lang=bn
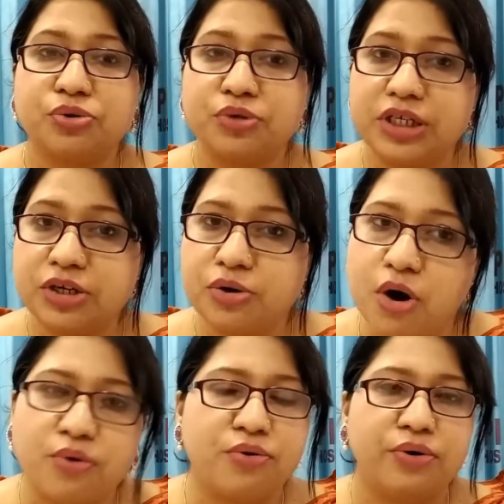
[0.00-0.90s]
ঠিক
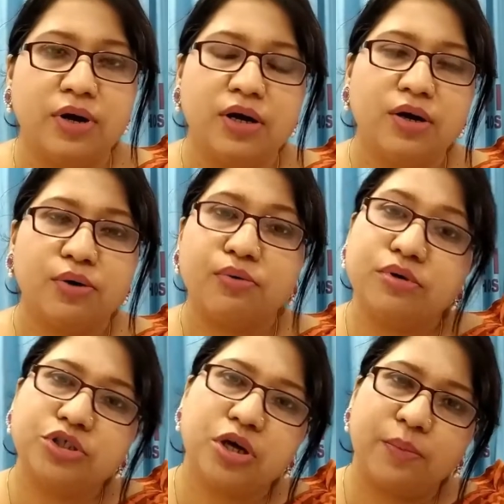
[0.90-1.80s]
কখন কোন
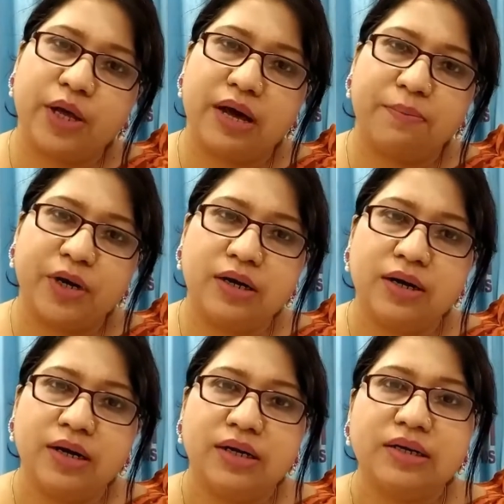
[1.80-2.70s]
সময়ে আপনার
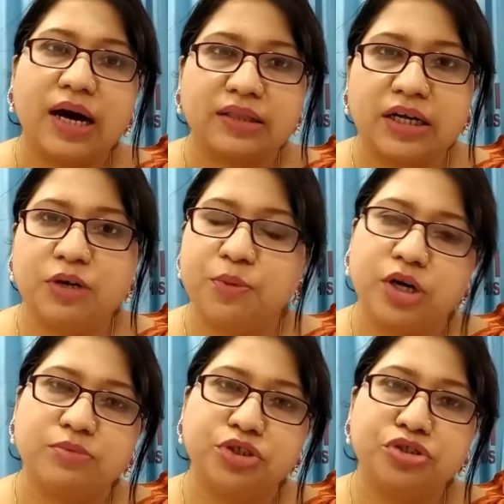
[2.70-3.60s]
ডাক্তারের
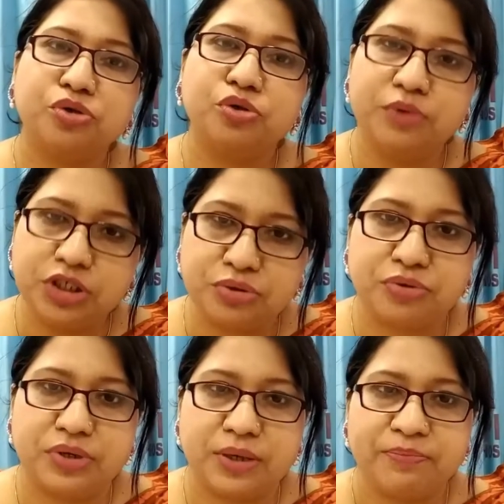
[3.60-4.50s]
পরামর্শ খুবই
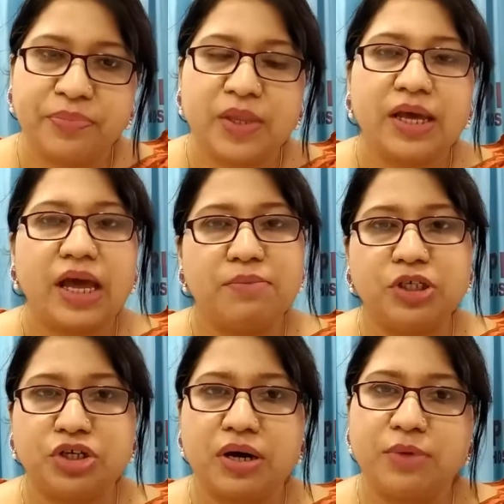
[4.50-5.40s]
জরুরি এই
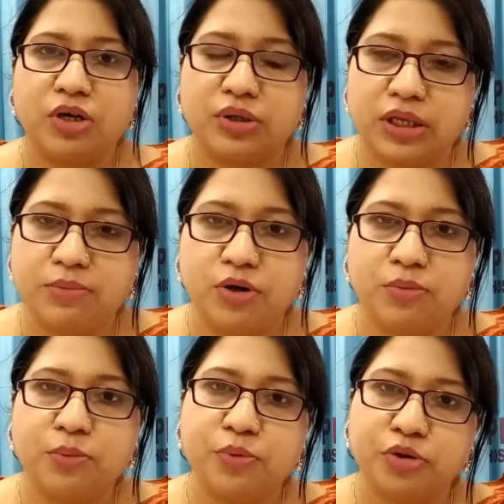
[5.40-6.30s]
বিষয়ে আমি কথা
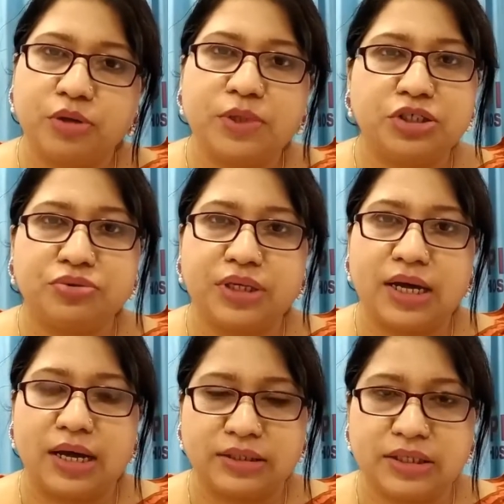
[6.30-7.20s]
বলবো প্রথমে যদি
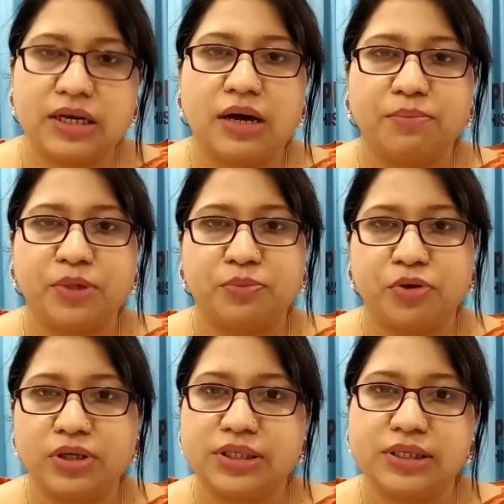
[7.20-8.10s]
আসি আমি
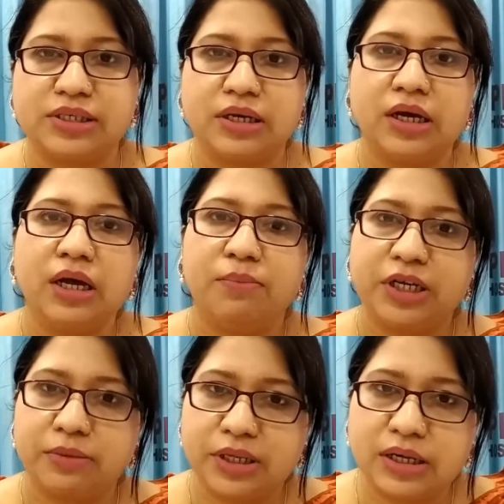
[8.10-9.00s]
বলেছি যে
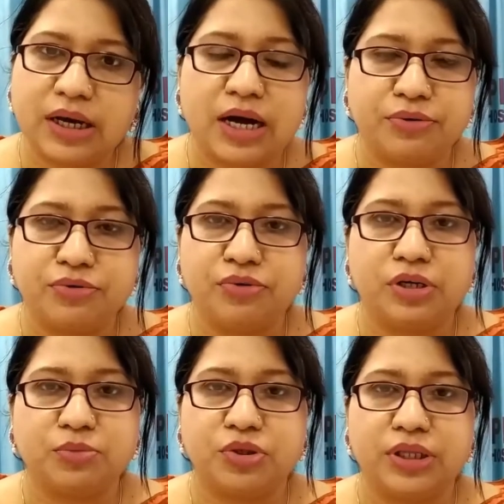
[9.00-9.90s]
পেটে ব্যথার
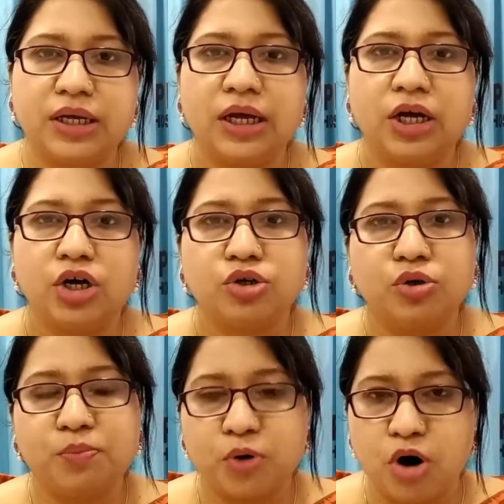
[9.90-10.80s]
কারণগুলির মধ্যে
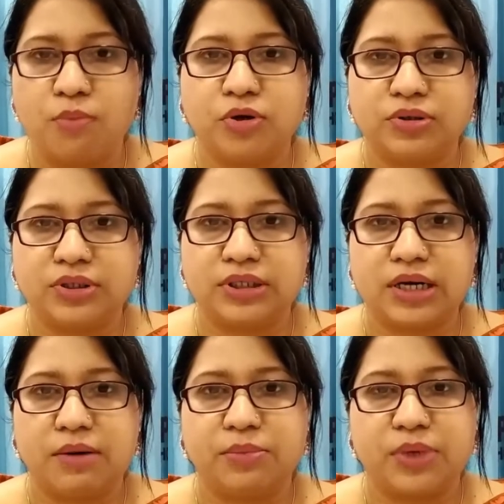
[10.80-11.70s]
খুব কমন যেটা
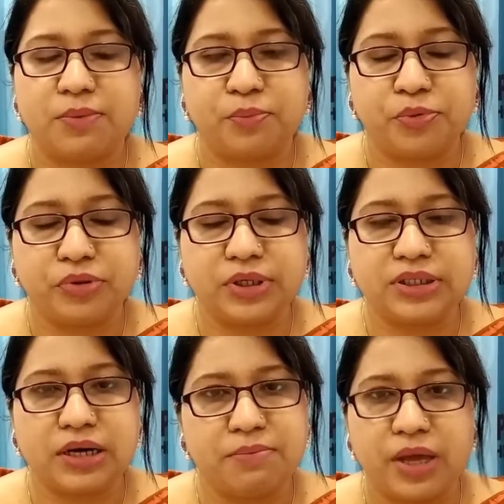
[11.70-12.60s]
আমরা
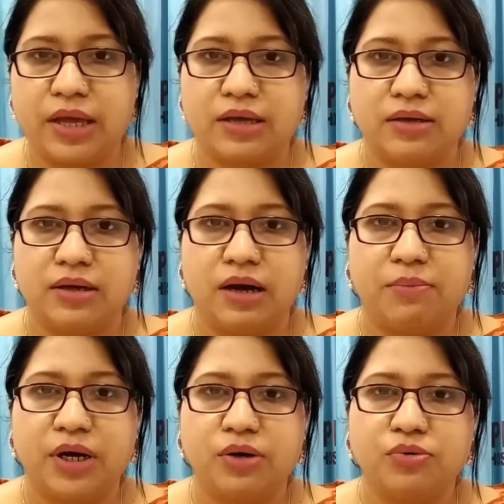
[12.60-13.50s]
প্রতিটা মেয়ে
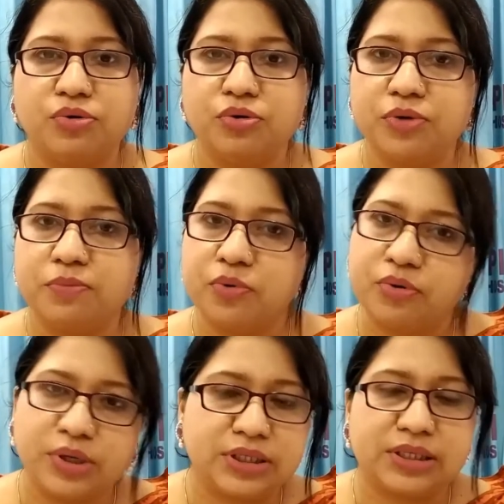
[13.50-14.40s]
আমরা অনুভব
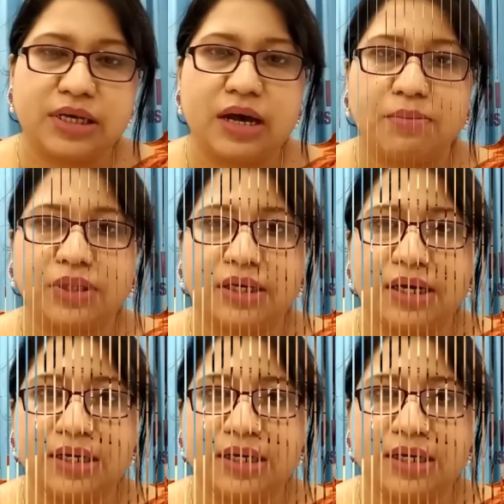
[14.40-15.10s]
করেছি আমাদের এই